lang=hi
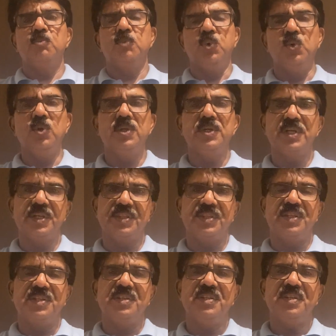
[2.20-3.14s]
भूल गए
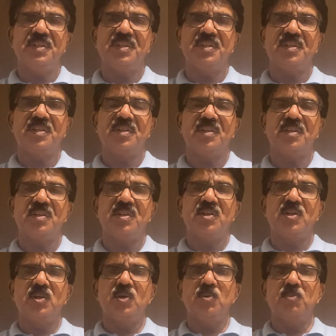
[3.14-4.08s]
दिन
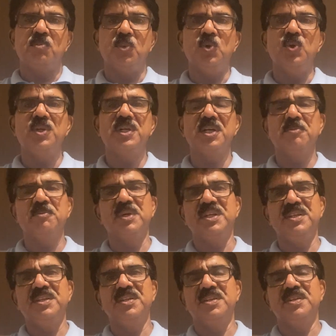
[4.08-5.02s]
भूल गए
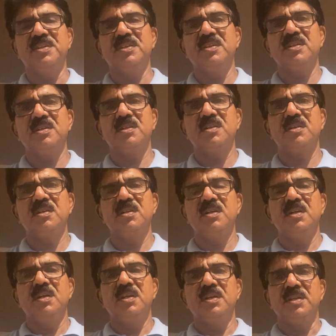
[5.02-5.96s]
महीने
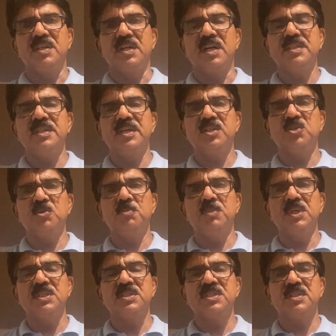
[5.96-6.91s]
याद है तो
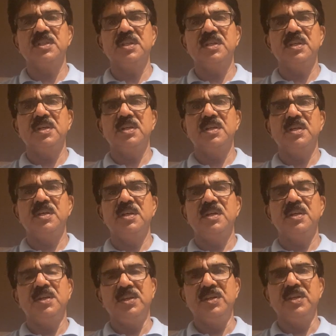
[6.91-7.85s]
बस
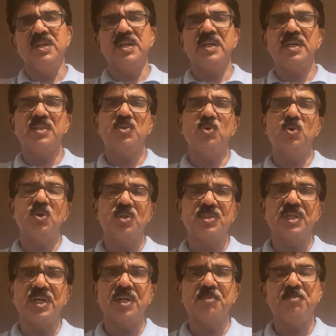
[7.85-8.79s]
कि यह है
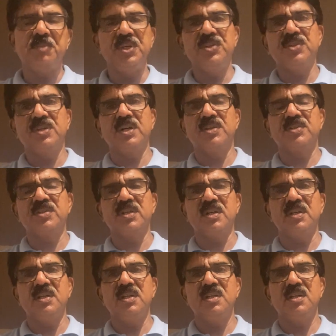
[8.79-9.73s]
2020 का
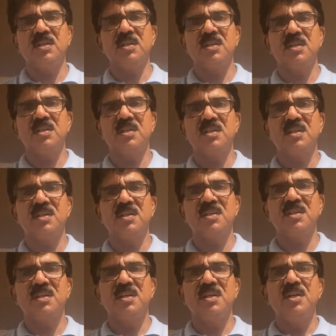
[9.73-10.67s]
साल
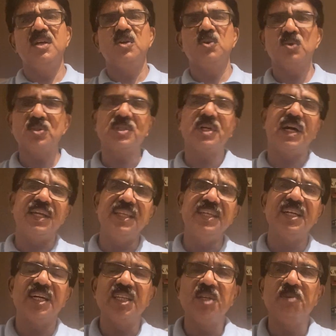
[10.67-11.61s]
कुछ खाली
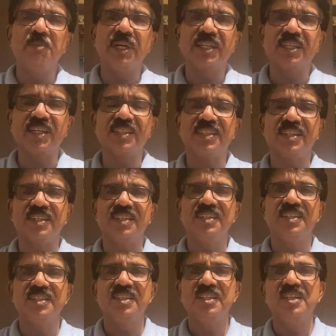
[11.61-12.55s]
खाली बैठा था
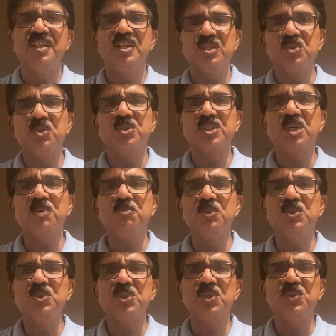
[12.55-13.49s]
सोचा
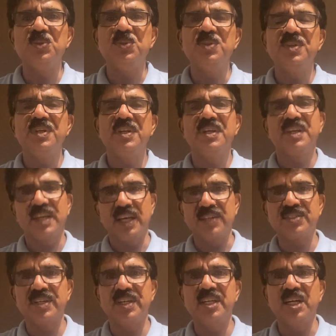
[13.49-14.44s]
पूछ लूं
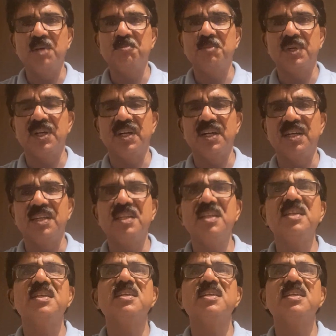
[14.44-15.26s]
कैसा है आपका हाल